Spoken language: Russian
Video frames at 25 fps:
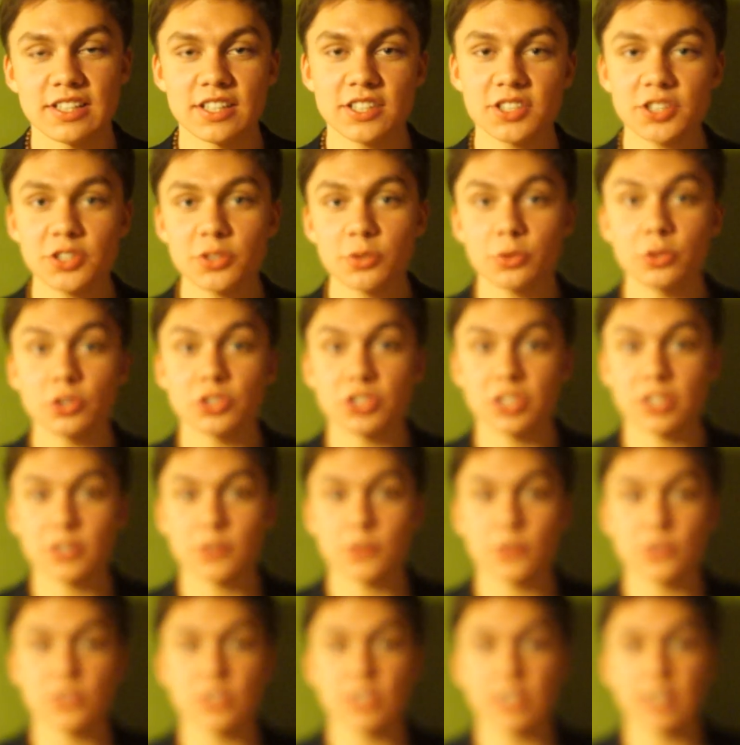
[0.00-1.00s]
И Саша не удержал
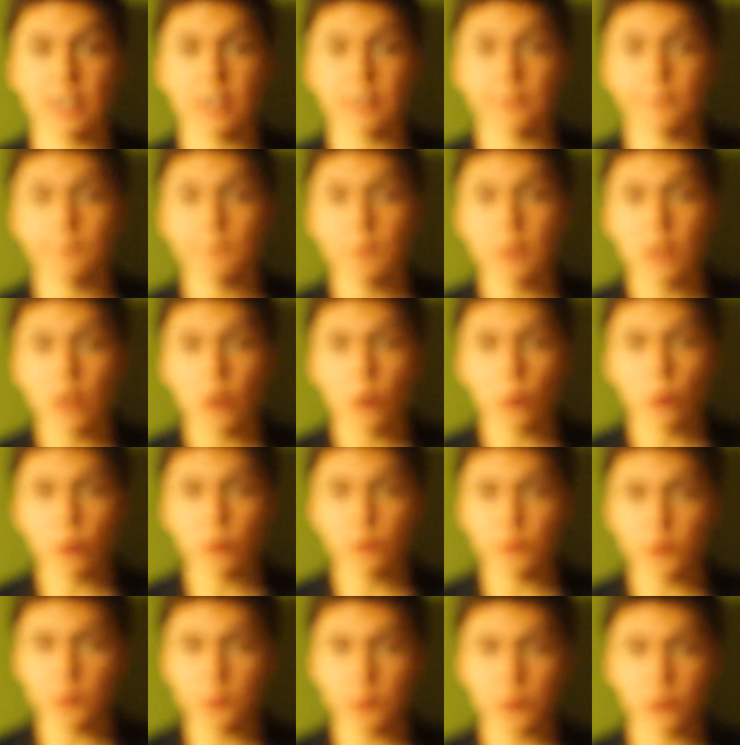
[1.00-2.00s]
свой стакан.
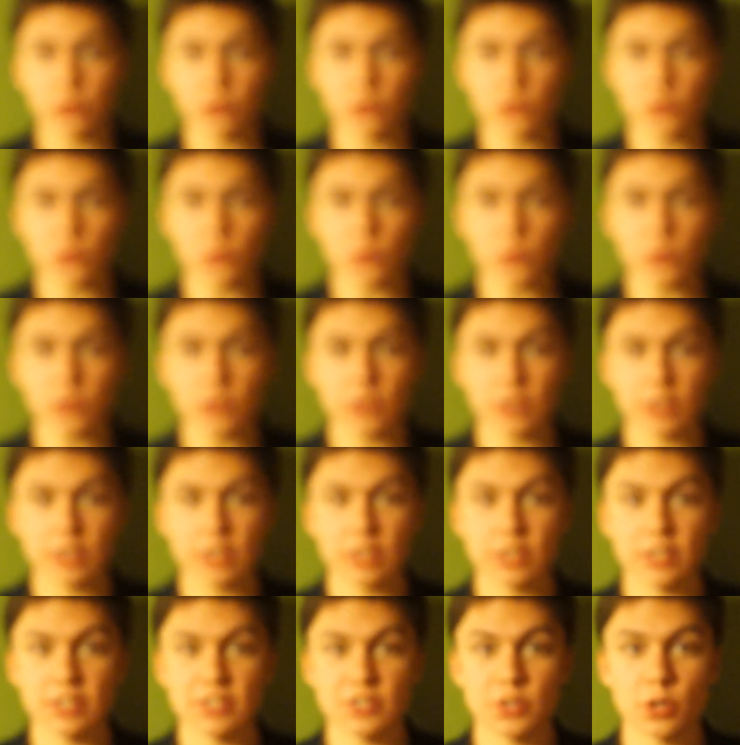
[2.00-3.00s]
Он выпал из рук,
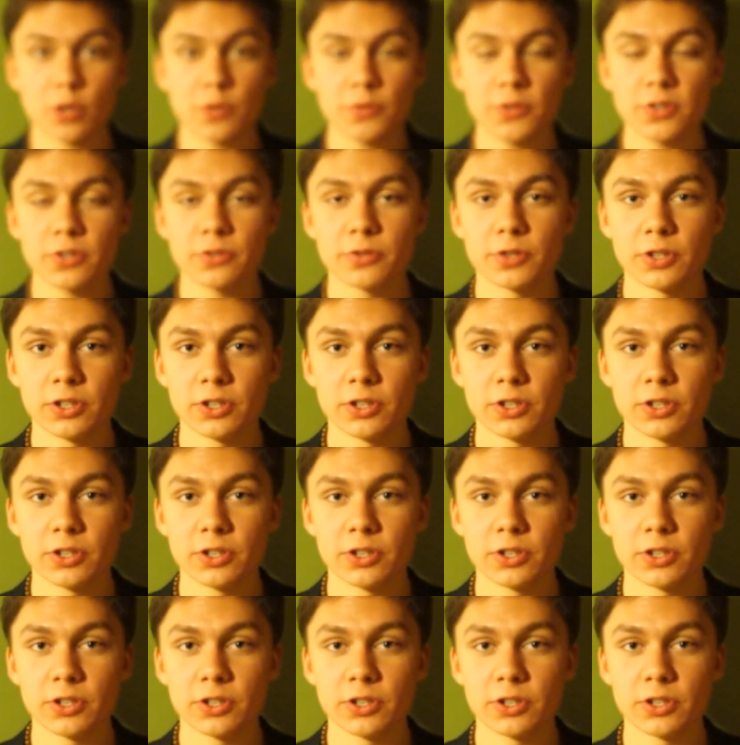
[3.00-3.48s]
и газировка